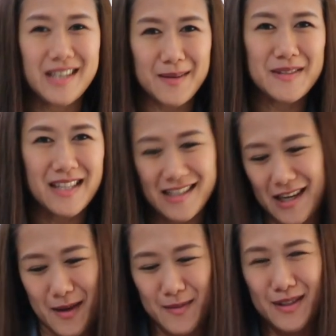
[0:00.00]
jobs na
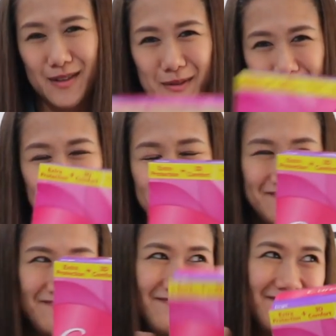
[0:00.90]
jobs to
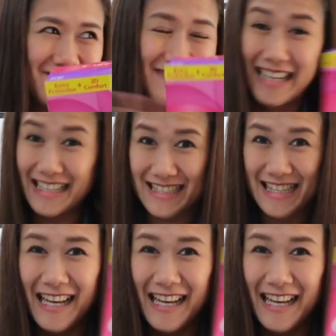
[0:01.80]
this.